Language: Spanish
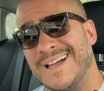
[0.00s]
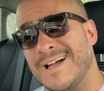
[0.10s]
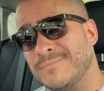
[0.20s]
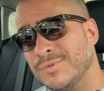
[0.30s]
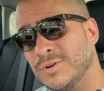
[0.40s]

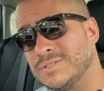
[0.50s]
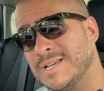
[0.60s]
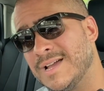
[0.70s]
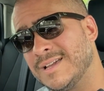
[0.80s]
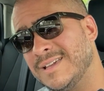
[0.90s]

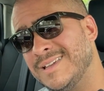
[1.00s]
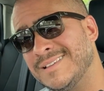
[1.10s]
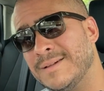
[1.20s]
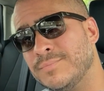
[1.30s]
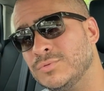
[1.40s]
Ambroxan y
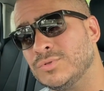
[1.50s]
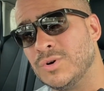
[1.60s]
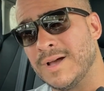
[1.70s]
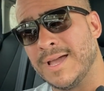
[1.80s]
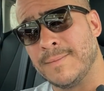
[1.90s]
ese
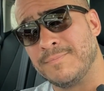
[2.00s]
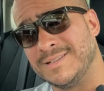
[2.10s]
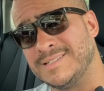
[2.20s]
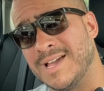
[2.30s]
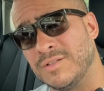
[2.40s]
punto
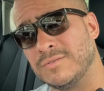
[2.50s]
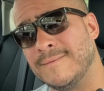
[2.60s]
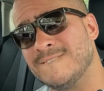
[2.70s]
especiado.